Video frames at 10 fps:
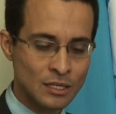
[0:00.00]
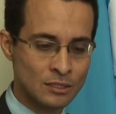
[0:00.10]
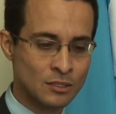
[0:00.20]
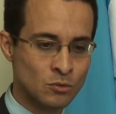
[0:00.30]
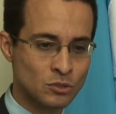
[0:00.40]

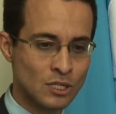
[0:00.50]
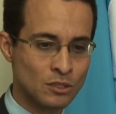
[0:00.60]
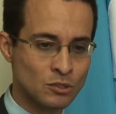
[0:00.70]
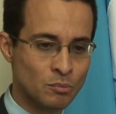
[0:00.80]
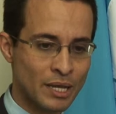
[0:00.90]
Então o
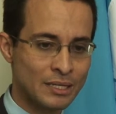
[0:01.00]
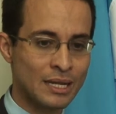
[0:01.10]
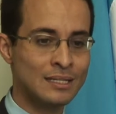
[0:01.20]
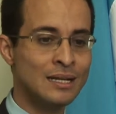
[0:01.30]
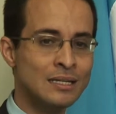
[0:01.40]
cidadão de bem, na
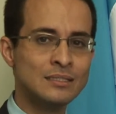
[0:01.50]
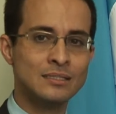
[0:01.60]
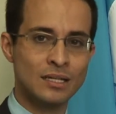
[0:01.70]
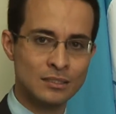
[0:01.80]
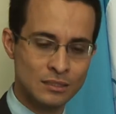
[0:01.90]

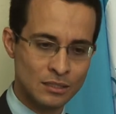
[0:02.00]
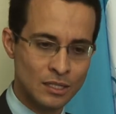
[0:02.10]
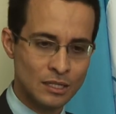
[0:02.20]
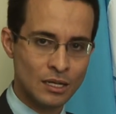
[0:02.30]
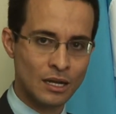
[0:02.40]
ânsia de
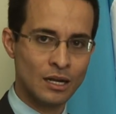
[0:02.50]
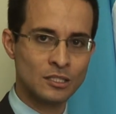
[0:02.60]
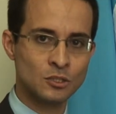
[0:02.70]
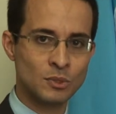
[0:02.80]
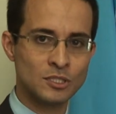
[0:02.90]

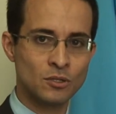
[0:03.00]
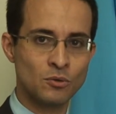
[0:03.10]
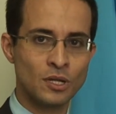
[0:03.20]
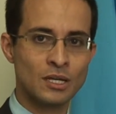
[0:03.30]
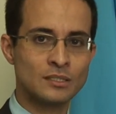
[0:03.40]
garantir uma
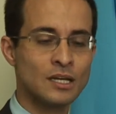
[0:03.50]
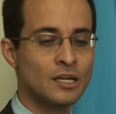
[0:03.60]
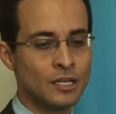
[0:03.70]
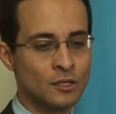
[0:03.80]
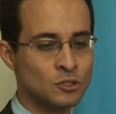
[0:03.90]
segurança,
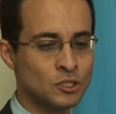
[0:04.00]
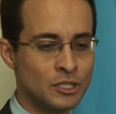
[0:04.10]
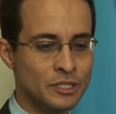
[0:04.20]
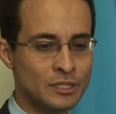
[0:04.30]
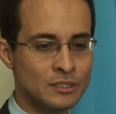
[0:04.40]
ele
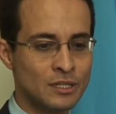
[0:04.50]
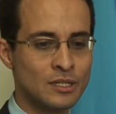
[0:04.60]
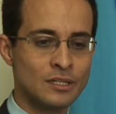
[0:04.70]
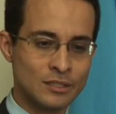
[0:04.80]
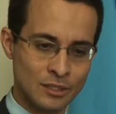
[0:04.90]
utiliza
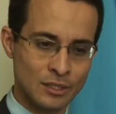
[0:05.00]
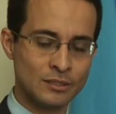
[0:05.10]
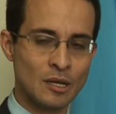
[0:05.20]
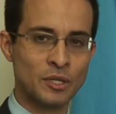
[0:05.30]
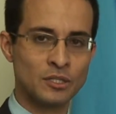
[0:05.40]

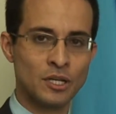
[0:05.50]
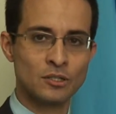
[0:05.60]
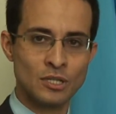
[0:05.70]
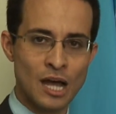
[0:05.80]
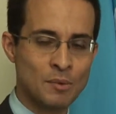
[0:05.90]
desse
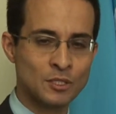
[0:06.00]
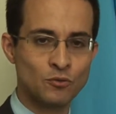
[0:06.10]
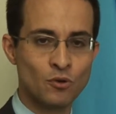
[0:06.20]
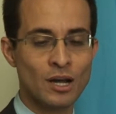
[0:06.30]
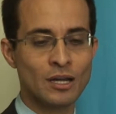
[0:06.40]
apetrecho, da arma de
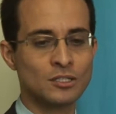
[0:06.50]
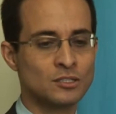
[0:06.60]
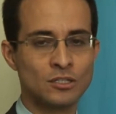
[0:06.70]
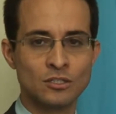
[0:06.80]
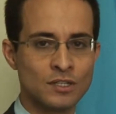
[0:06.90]
fogo,
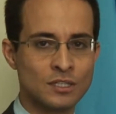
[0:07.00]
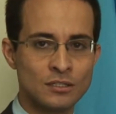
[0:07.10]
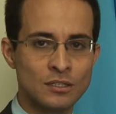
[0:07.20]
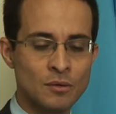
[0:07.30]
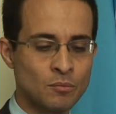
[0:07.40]
acreditando que vai estar
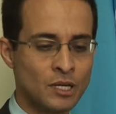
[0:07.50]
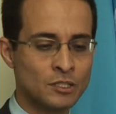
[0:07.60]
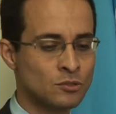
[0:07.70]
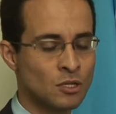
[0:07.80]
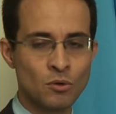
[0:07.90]

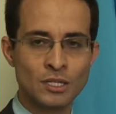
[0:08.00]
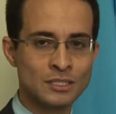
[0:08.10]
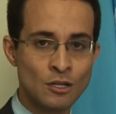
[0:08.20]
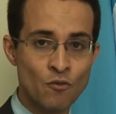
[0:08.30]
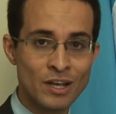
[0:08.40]
garantindo
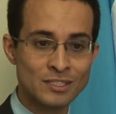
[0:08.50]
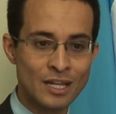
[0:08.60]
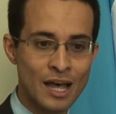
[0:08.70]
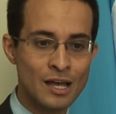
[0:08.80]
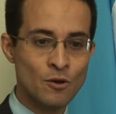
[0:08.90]
segurança e não vai
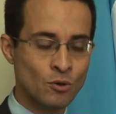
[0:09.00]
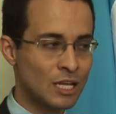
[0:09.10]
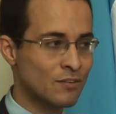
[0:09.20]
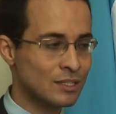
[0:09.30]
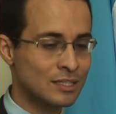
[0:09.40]
estar. O que
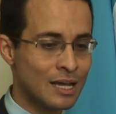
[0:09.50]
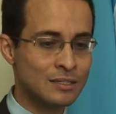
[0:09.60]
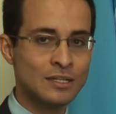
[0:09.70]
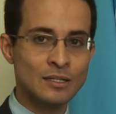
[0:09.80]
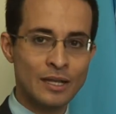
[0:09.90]
ele vai estar
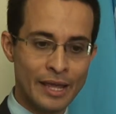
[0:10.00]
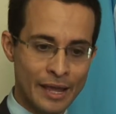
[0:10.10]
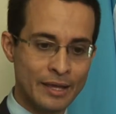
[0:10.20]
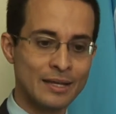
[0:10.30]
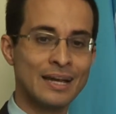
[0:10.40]

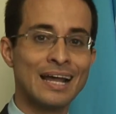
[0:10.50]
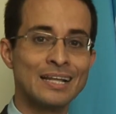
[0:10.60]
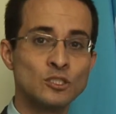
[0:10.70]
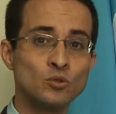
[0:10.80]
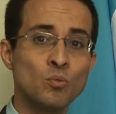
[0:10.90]
é
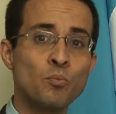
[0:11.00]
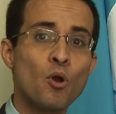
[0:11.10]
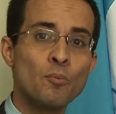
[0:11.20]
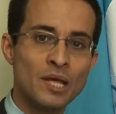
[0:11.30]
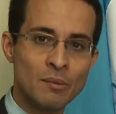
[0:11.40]
garantindo um
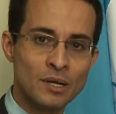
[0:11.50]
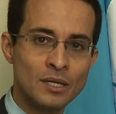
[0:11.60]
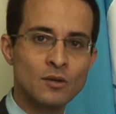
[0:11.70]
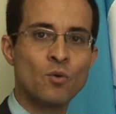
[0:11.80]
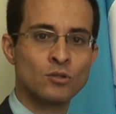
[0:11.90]
problema
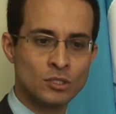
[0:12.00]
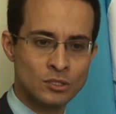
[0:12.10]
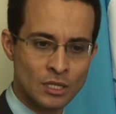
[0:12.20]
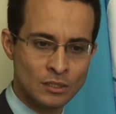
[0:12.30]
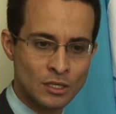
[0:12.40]
quando ele
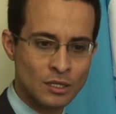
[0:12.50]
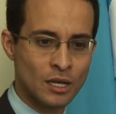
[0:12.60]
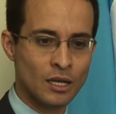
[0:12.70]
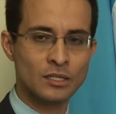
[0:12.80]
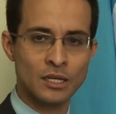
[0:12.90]
tem
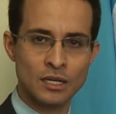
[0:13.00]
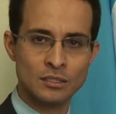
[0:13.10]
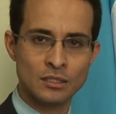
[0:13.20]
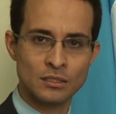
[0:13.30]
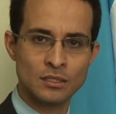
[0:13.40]
é,
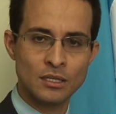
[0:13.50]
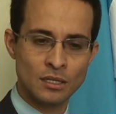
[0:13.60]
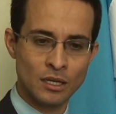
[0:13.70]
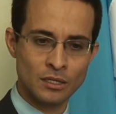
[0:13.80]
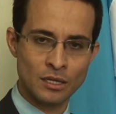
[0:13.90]
crianças
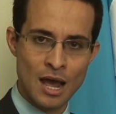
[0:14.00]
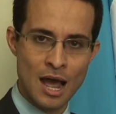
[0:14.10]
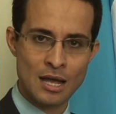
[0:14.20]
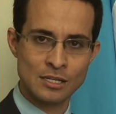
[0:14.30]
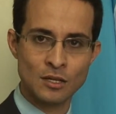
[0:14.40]
é, em
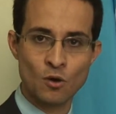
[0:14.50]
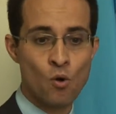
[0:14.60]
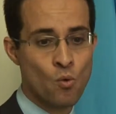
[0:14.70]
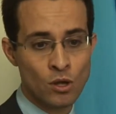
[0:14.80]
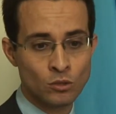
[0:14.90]
casa, ou
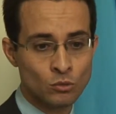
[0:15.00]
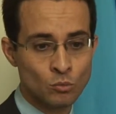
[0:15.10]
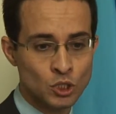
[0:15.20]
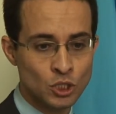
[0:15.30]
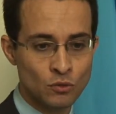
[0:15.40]
quando no
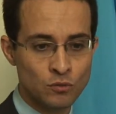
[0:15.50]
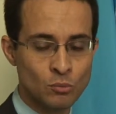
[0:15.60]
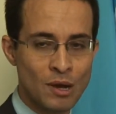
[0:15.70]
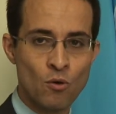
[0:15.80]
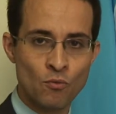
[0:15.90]
motivo,
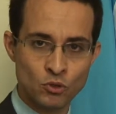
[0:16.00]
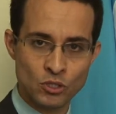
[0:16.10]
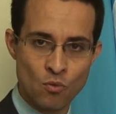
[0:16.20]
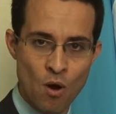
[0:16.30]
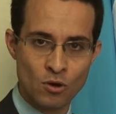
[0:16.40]
numa
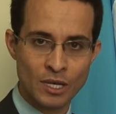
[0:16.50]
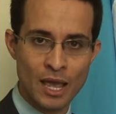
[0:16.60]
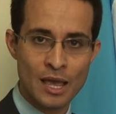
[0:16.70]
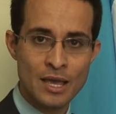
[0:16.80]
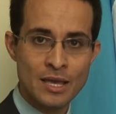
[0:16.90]
confusão
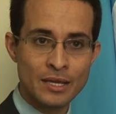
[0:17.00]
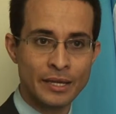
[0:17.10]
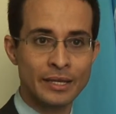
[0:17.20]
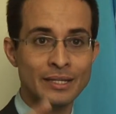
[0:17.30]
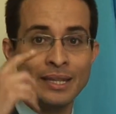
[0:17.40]
qualquer,
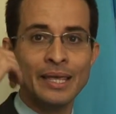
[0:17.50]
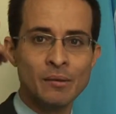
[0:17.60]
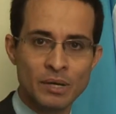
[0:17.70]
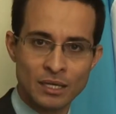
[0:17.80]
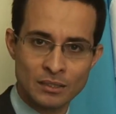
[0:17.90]
ele
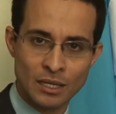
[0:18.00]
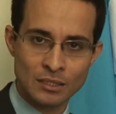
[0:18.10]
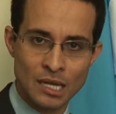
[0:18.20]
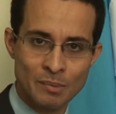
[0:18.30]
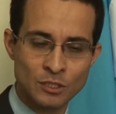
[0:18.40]
lembra que tem
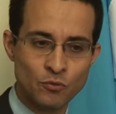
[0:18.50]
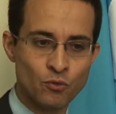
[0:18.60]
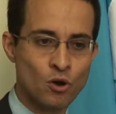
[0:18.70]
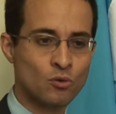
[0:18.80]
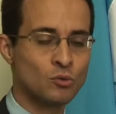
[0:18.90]
essa arma de
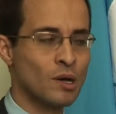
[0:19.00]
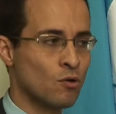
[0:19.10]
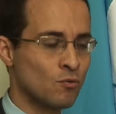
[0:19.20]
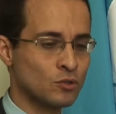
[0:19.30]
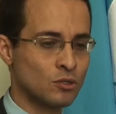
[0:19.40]
fogo e uma
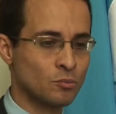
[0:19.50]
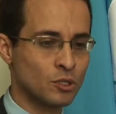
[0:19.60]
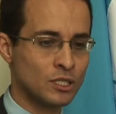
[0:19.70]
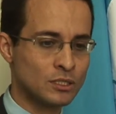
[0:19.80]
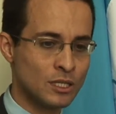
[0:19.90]
confusão que
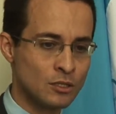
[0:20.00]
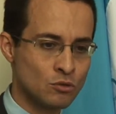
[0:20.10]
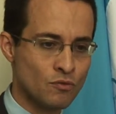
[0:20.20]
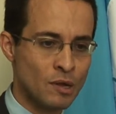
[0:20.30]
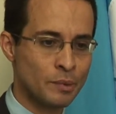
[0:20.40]
poderia se
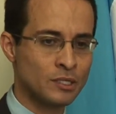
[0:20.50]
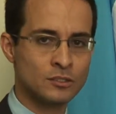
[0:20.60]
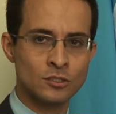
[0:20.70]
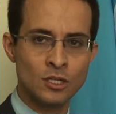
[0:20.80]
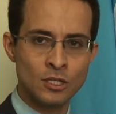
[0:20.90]
resolver
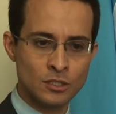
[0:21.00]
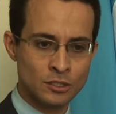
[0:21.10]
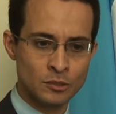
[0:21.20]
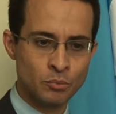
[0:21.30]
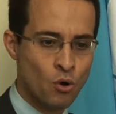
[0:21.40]
apenas em,
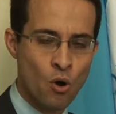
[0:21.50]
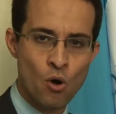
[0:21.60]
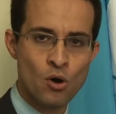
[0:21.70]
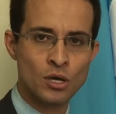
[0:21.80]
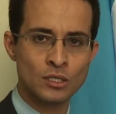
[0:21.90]
em
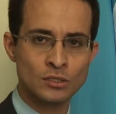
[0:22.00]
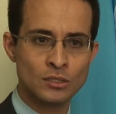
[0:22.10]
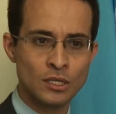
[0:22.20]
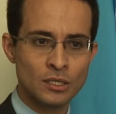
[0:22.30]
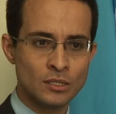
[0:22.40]
empurrões,
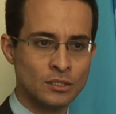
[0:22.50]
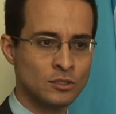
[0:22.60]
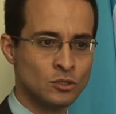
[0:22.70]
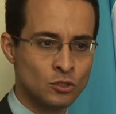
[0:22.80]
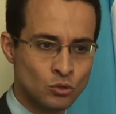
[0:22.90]

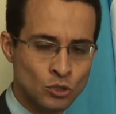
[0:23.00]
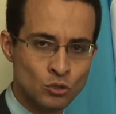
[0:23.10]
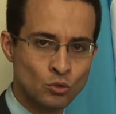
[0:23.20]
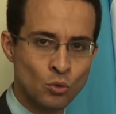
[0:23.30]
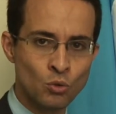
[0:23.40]
em
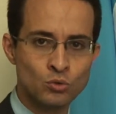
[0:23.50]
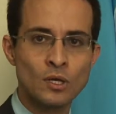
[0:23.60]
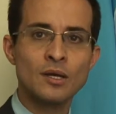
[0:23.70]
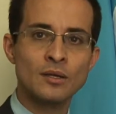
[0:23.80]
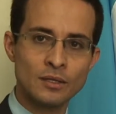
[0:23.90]
insultos,
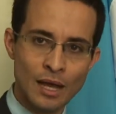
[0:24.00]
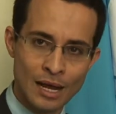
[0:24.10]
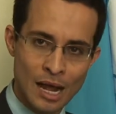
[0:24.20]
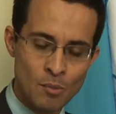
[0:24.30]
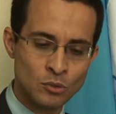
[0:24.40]

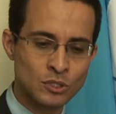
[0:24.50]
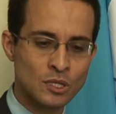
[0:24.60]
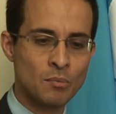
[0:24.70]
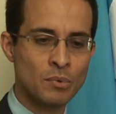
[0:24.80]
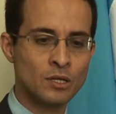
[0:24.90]
acabam
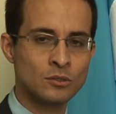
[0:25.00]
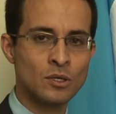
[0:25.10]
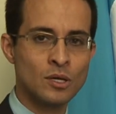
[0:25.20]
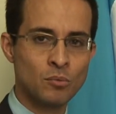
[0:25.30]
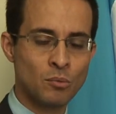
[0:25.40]
descambando
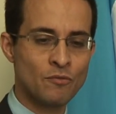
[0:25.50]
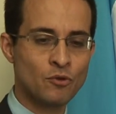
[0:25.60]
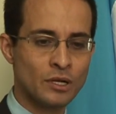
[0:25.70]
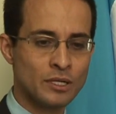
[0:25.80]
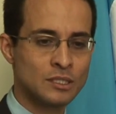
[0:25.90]
para uma
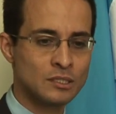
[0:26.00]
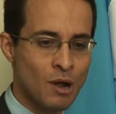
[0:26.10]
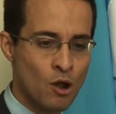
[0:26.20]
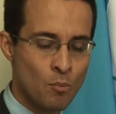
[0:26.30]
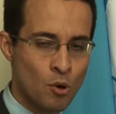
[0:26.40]
violência de
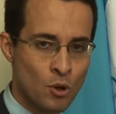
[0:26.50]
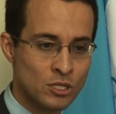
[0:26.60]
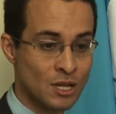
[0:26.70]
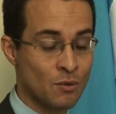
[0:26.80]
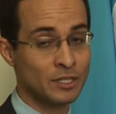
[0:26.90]
maior
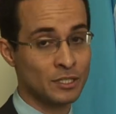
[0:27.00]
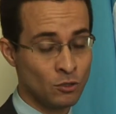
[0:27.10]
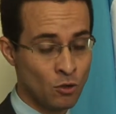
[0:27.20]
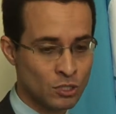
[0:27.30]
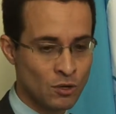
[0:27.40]
proporção. E outra